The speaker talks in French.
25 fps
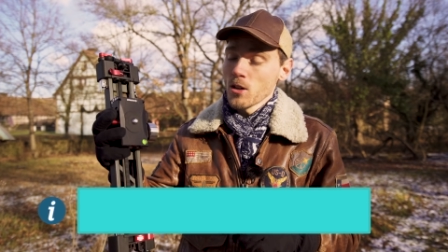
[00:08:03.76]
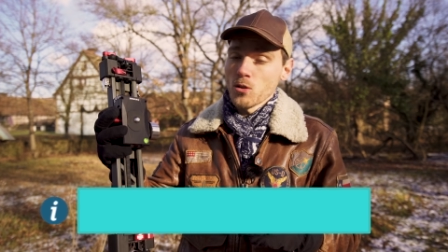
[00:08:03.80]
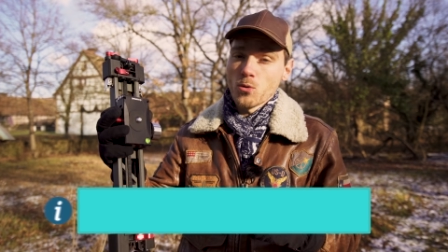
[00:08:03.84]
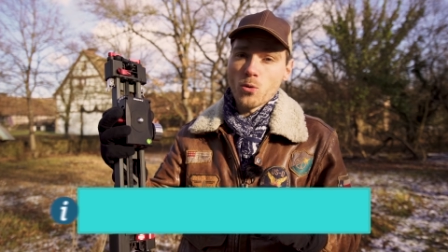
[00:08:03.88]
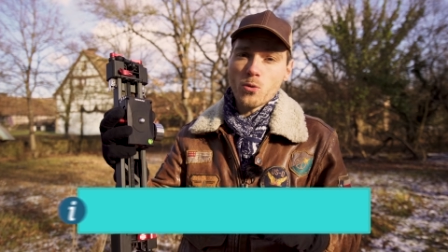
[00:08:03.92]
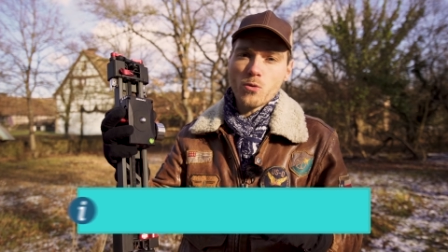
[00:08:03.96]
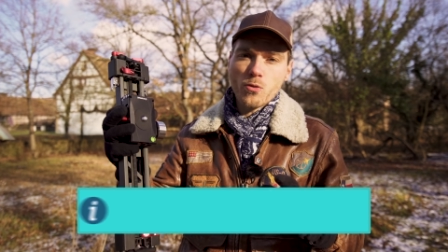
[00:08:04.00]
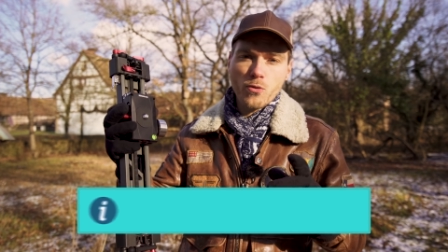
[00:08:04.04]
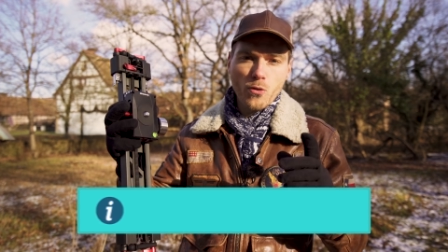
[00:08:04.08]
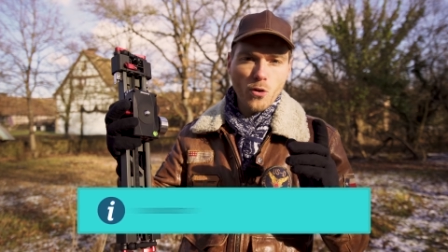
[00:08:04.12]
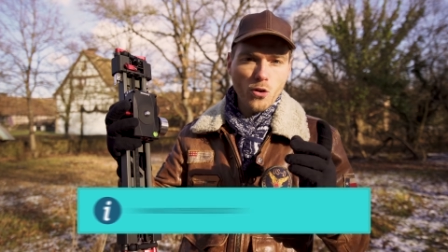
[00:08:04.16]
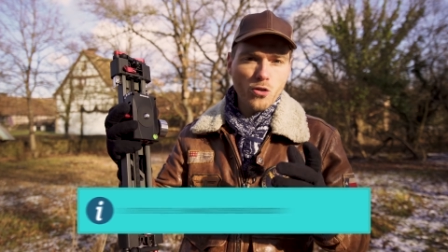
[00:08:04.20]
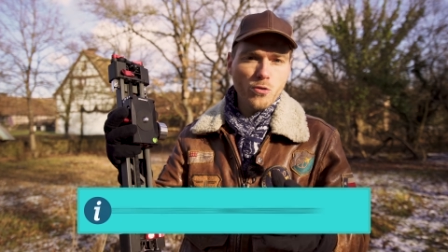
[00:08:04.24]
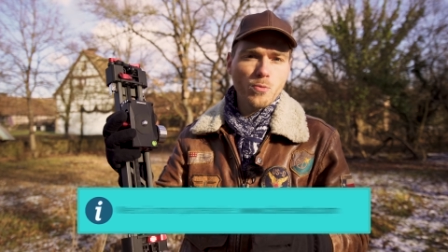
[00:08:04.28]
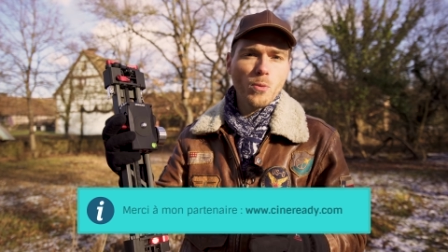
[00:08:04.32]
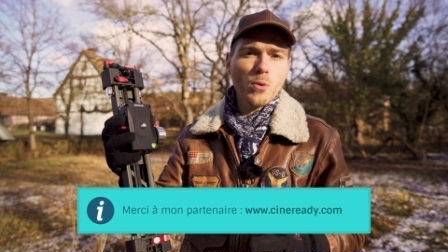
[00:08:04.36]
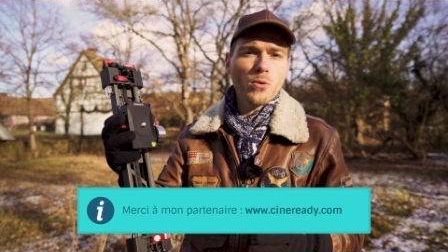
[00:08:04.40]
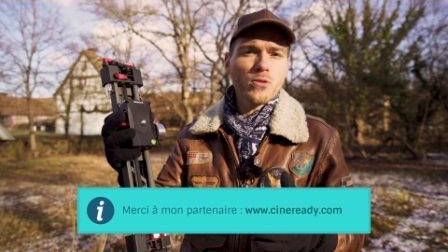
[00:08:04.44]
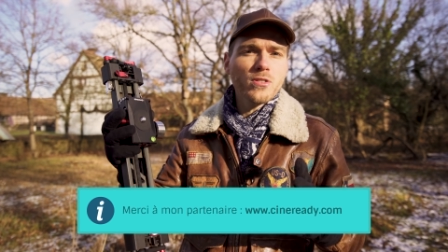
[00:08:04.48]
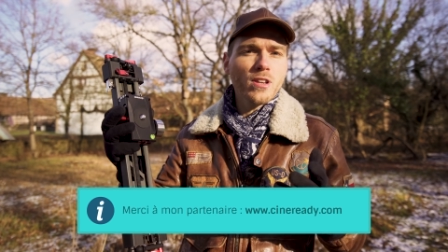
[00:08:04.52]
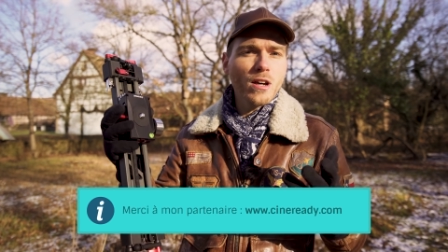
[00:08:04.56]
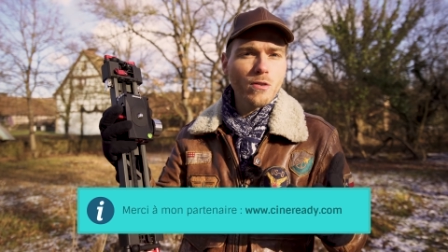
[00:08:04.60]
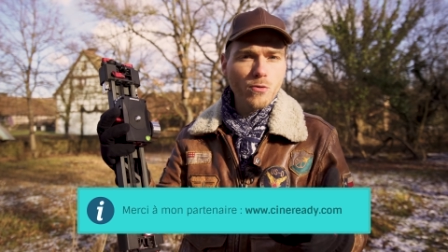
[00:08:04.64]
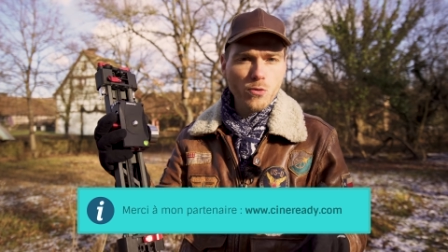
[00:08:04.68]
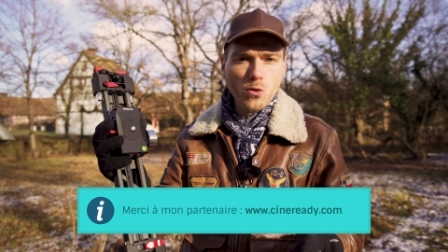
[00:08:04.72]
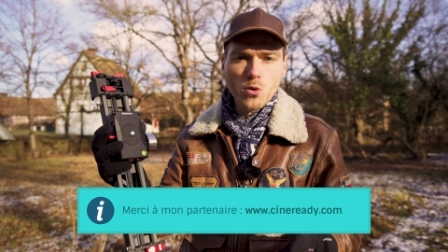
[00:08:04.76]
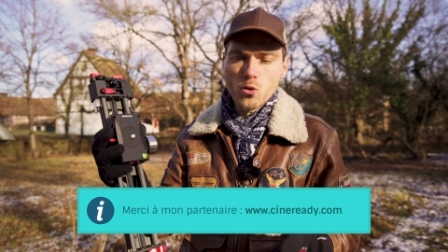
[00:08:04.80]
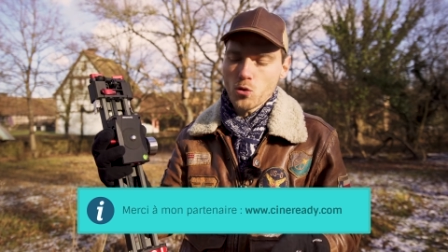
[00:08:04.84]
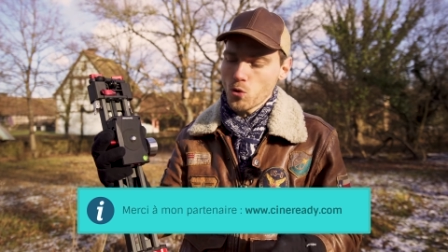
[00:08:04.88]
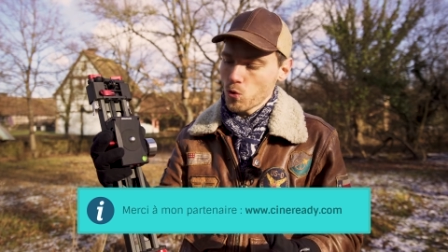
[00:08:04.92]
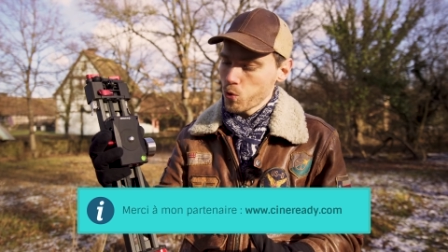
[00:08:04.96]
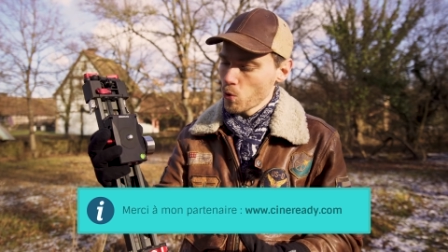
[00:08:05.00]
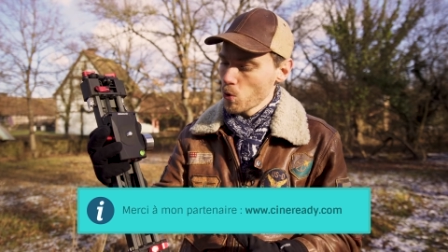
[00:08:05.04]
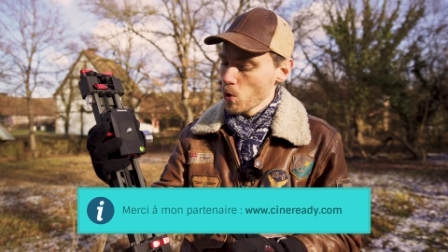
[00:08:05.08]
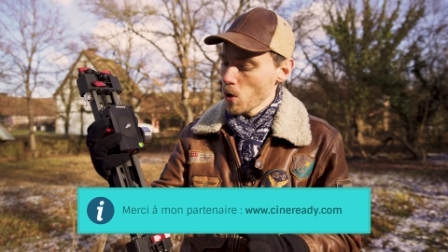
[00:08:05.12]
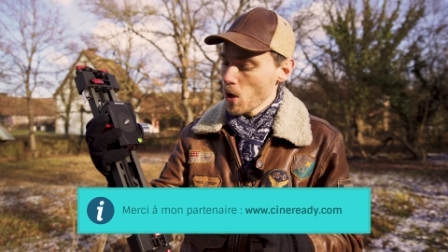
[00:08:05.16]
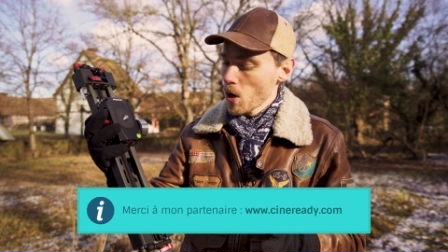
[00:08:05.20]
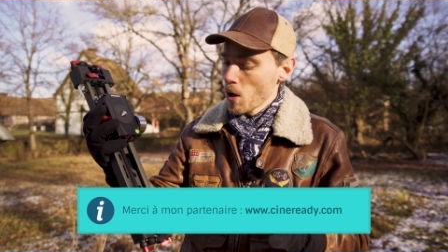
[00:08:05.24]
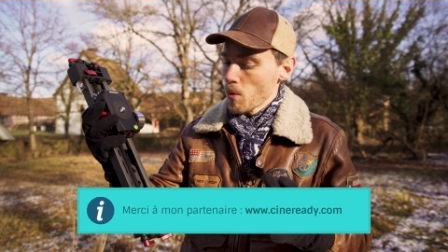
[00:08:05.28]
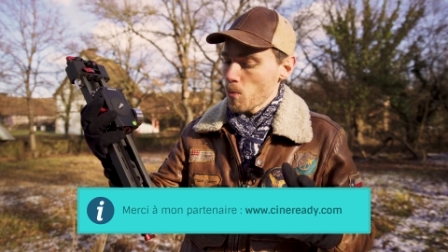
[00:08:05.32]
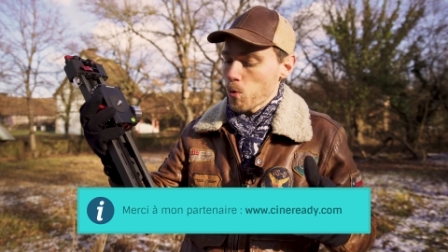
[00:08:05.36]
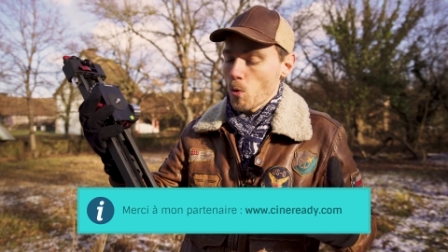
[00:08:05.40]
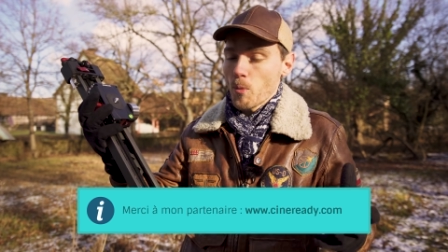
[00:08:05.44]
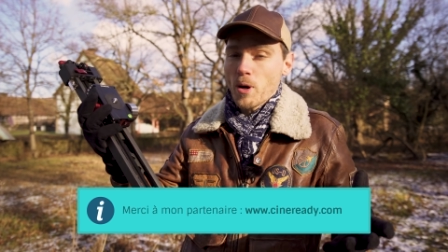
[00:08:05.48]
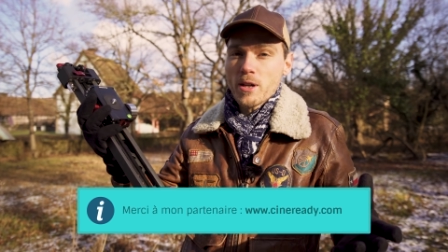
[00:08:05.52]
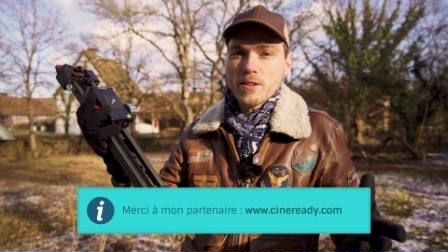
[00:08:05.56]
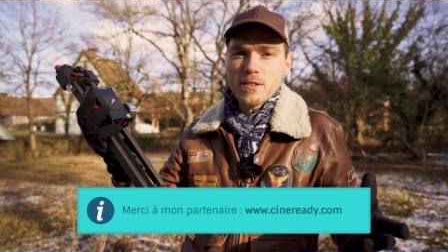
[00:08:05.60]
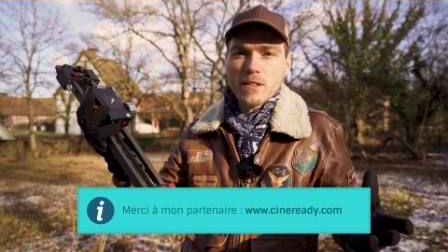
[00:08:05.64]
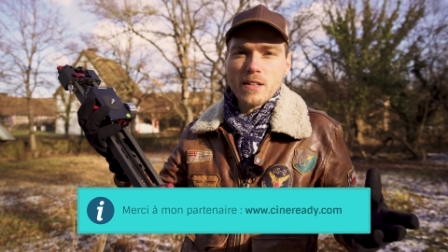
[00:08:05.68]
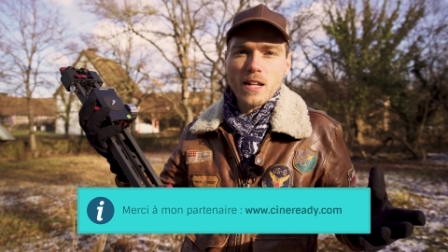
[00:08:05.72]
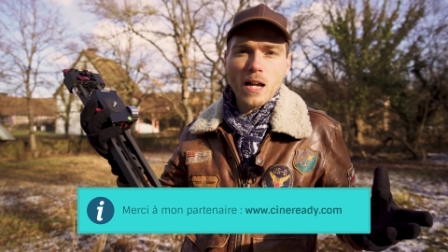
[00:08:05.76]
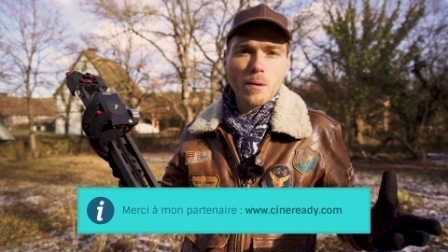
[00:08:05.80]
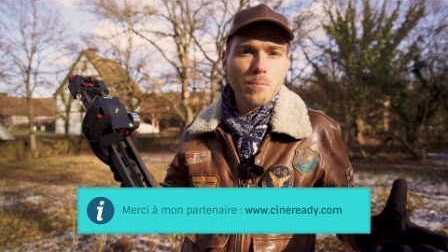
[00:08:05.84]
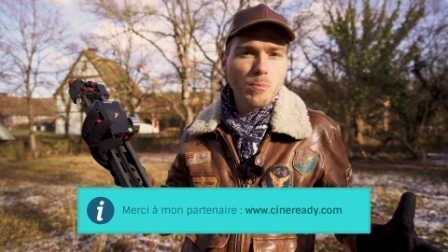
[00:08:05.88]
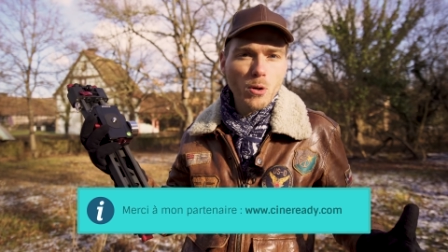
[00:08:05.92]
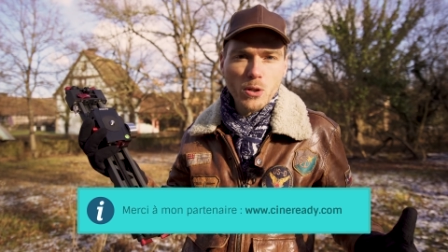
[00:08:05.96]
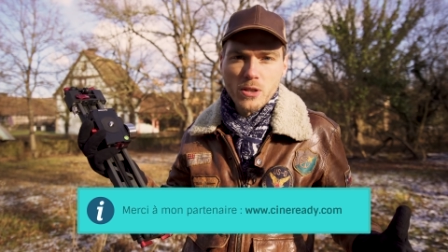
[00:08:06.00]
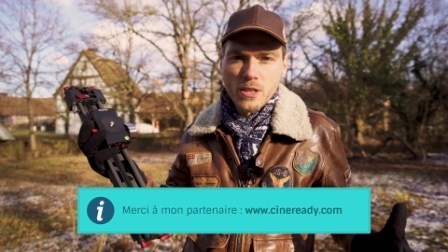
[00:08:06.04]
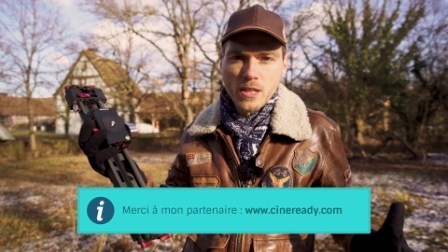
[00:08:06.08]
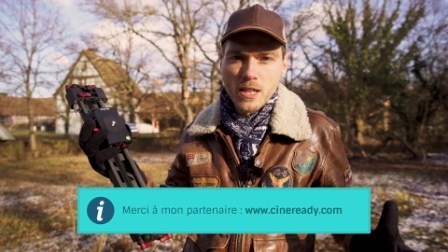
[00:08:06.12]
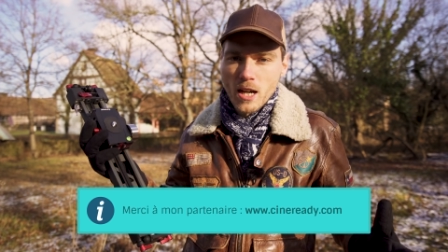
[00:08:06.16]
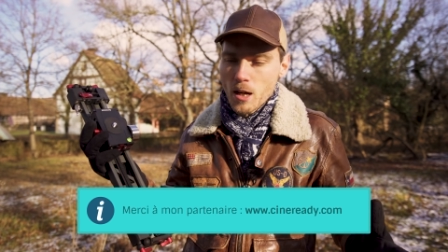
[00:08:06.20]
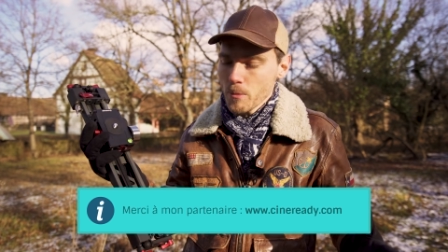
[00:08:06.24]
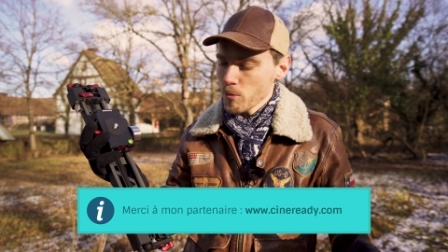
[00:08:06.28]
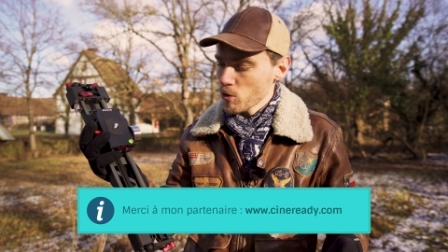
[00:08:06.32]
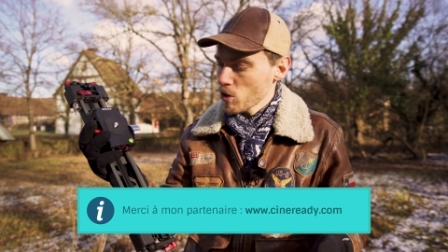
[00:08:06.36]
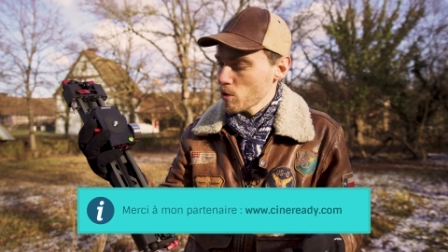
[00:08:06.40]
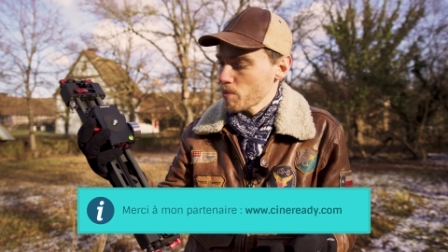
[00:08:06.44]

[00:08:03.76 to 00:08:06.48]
Donc franchement, ça vaut le coup. Pour moi, c'est de la bonne cam,